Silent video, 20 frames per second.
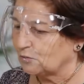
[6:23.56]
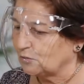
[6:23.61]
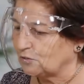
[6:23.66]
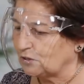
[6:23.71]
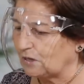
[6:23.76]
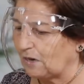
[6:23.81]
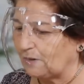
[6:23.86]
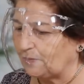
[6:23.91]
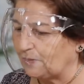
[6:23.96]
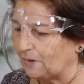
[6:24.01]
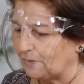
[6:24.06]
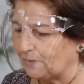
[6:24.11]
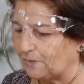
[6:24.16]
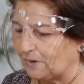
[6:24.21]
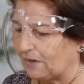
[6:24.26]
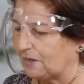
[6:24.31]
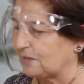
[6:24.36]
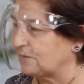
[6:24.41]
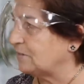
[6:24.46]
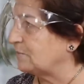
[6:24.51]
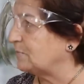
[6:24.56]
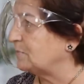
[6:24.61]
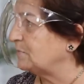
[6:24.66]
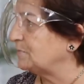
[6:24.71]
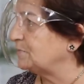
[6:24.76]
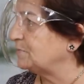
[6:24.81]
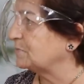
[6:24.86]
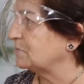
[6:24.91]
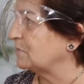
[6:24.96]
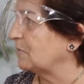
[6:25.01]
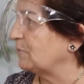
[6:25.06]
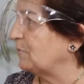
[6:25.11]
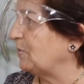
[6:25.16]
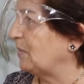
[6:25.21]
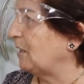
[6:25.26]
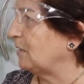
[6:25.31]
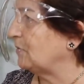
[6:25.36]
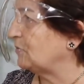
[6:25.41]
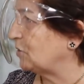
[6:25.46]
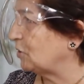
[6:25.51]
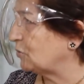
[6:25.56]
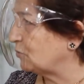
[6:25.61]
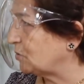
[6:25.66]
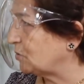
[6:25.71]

Güzel ben beğendim. Pilav